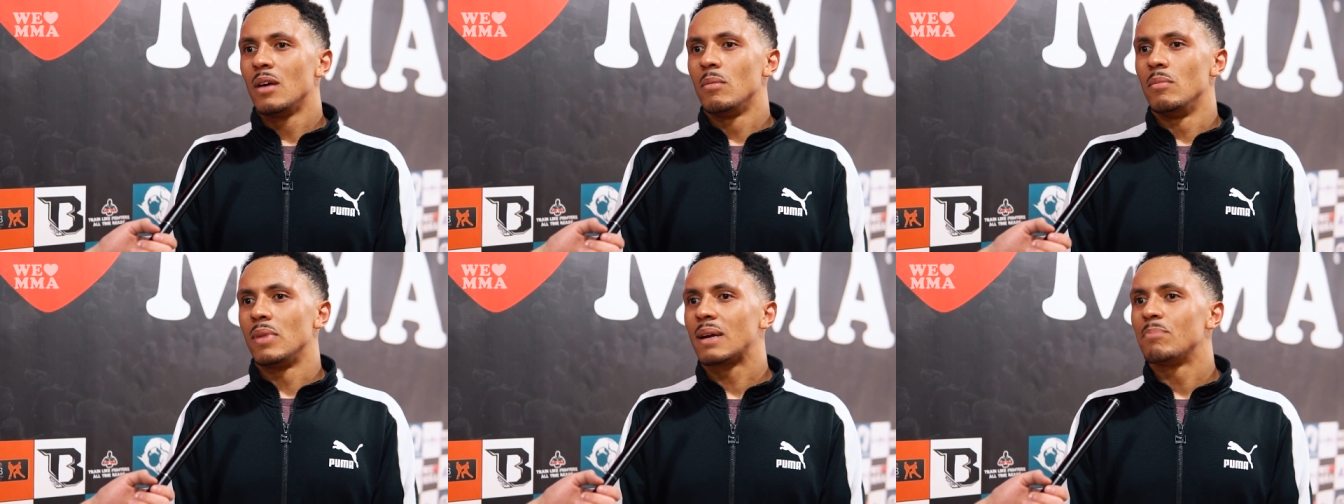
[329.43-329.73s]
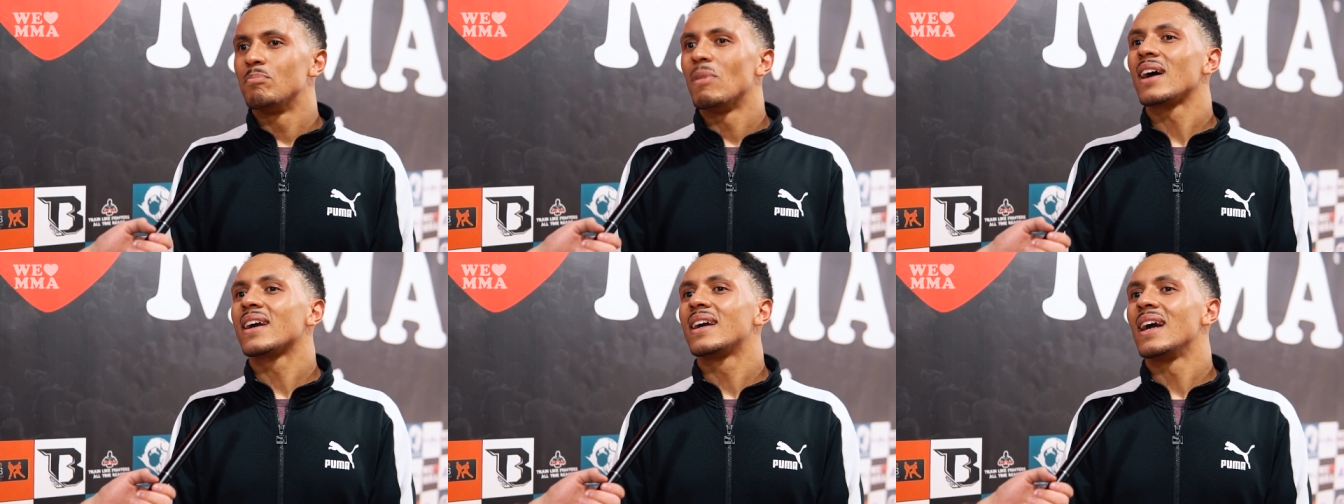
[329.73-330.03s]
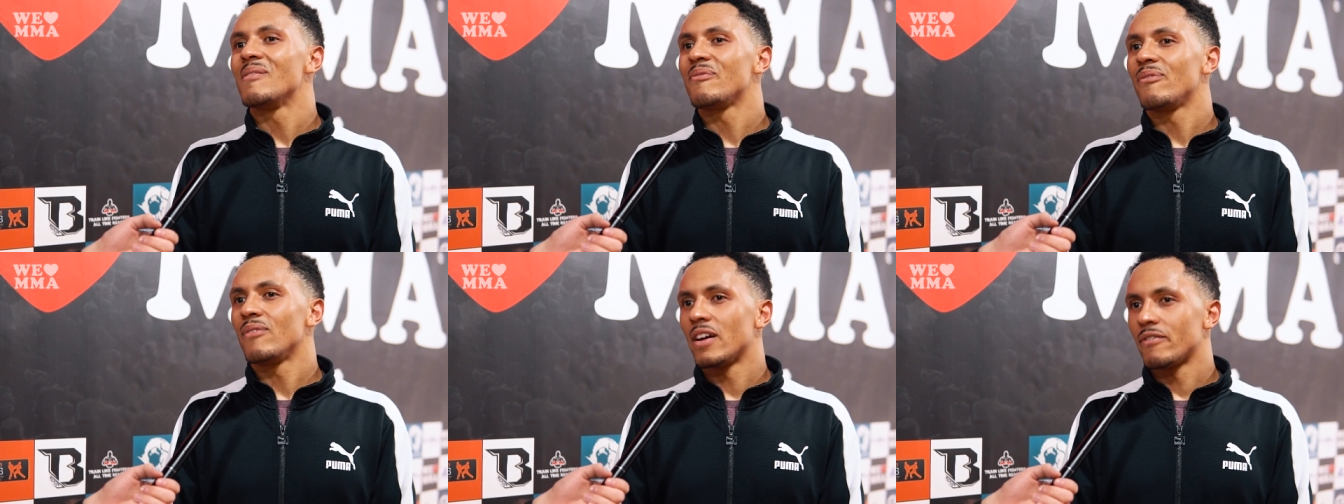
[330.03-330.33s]
mir macht
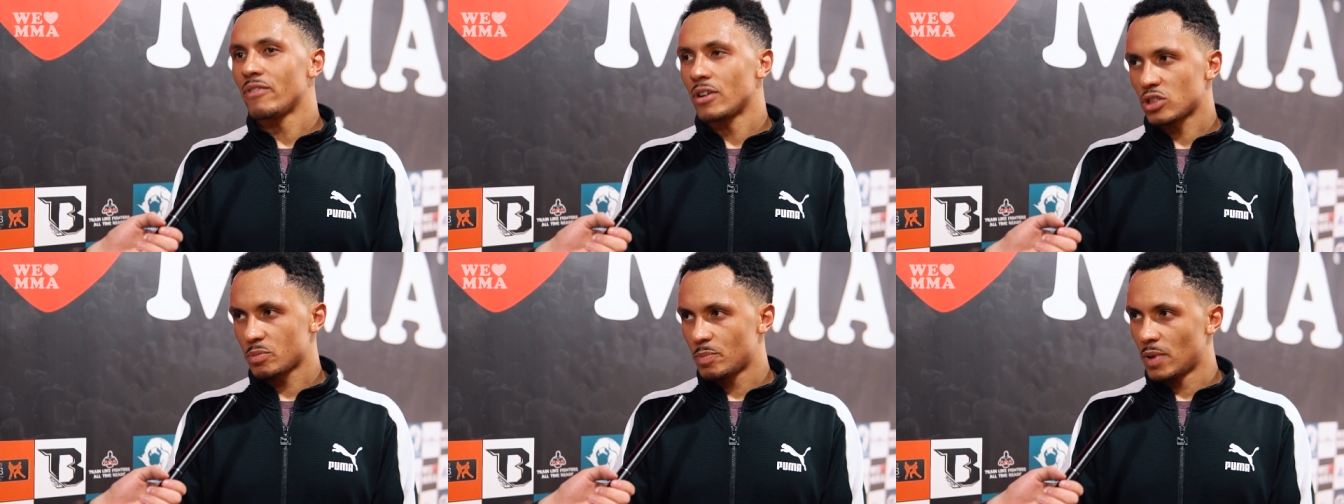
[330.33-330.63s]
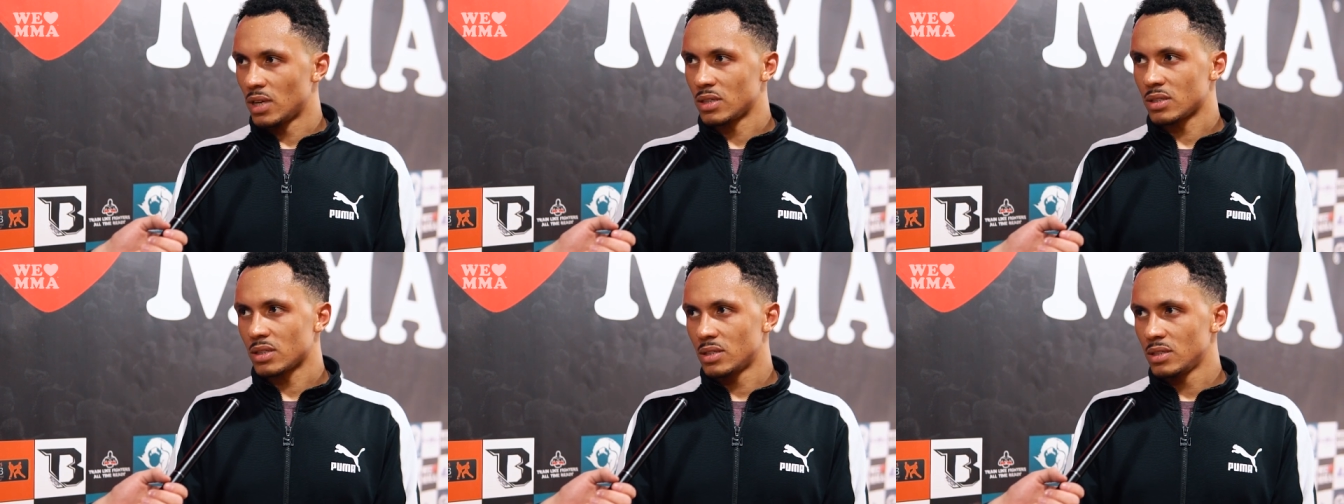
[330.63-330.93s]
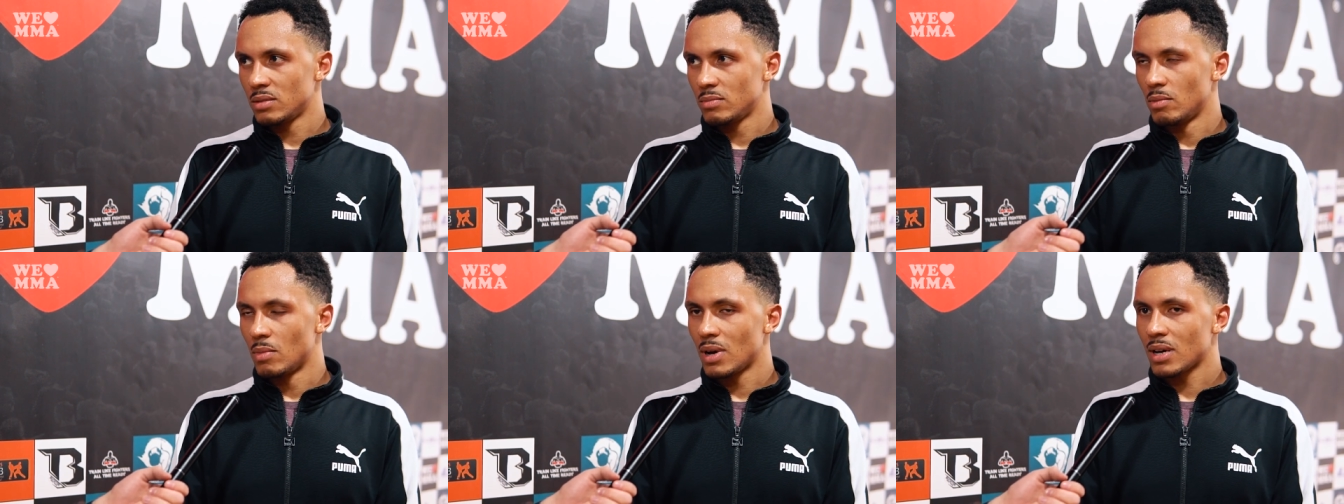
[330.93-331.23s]
Kämpfen einfach Spaß.
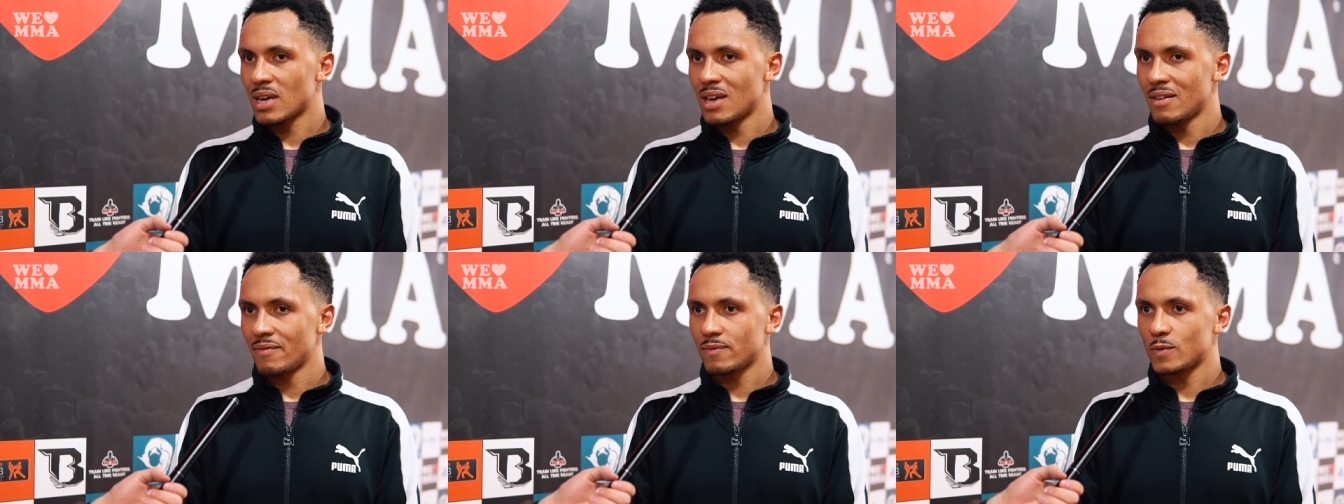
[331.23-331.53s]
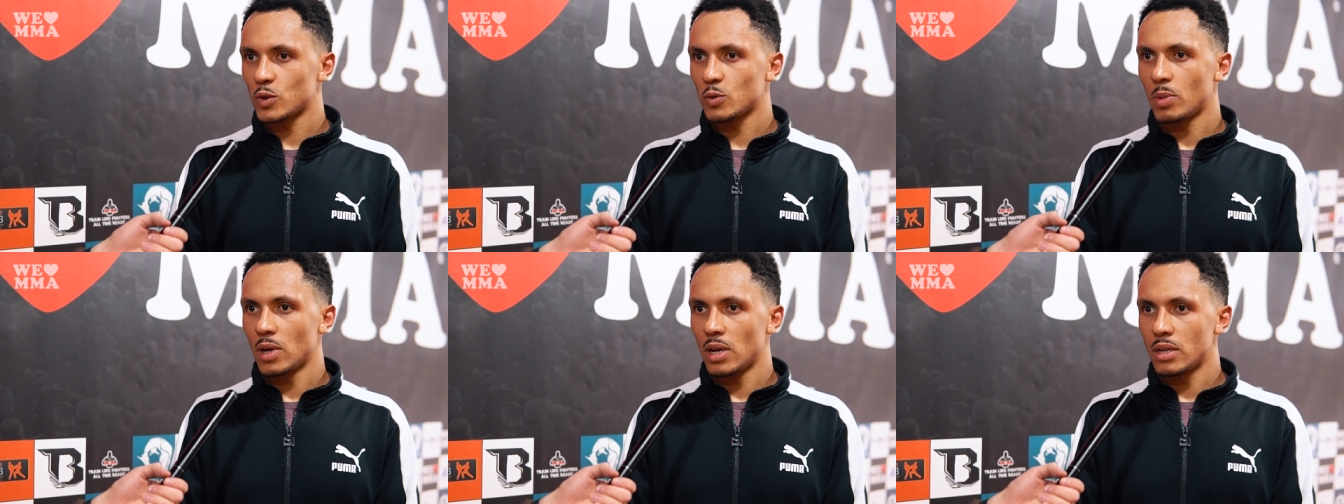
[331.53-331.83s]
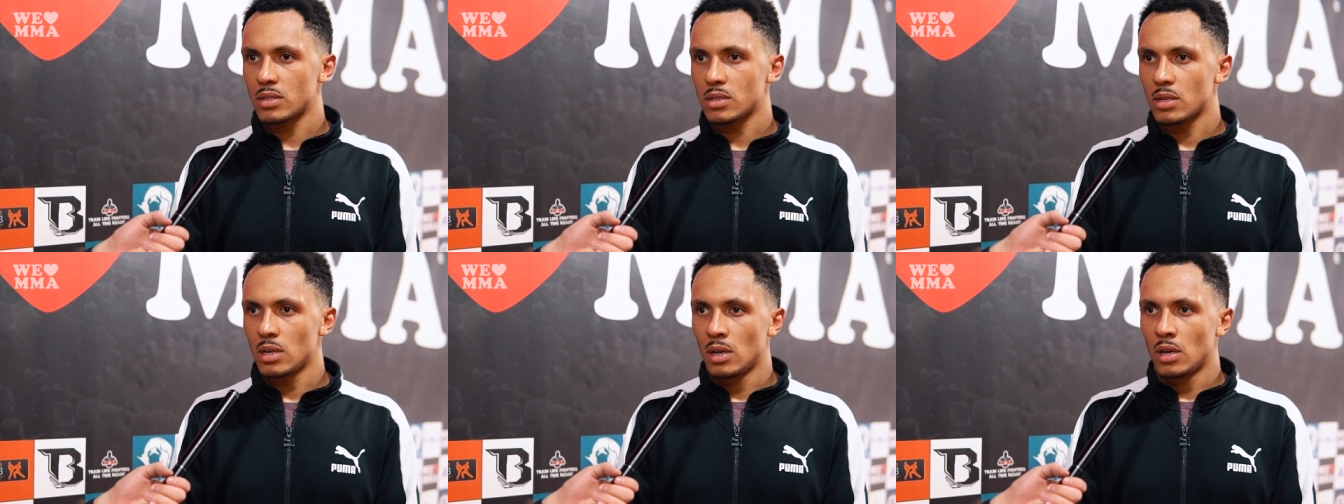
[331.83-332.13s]
Ne? Mir macht Kämpfen
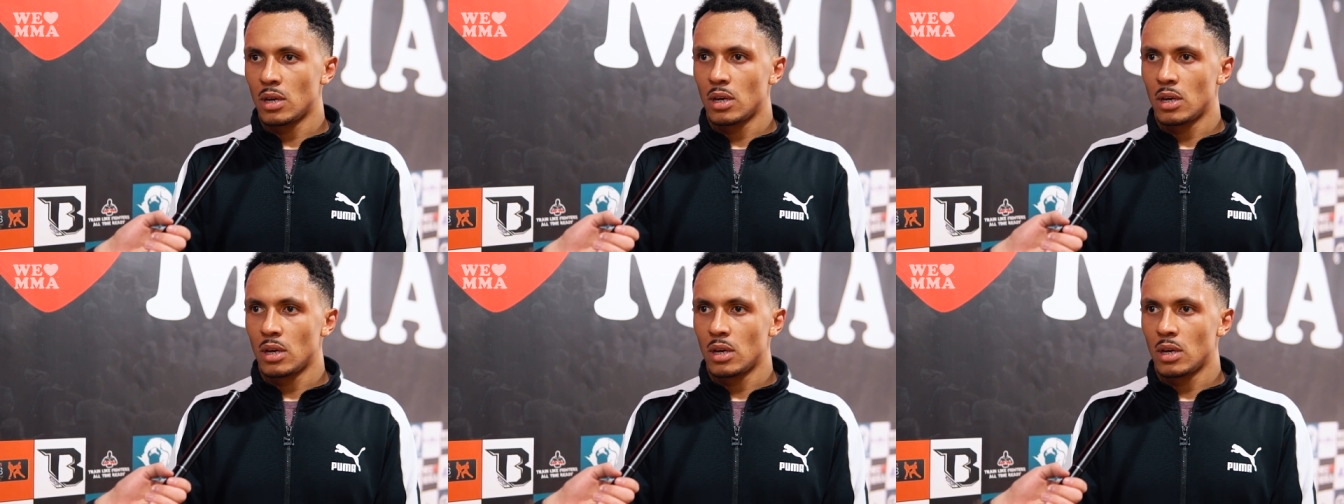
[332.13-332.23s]
Spaß.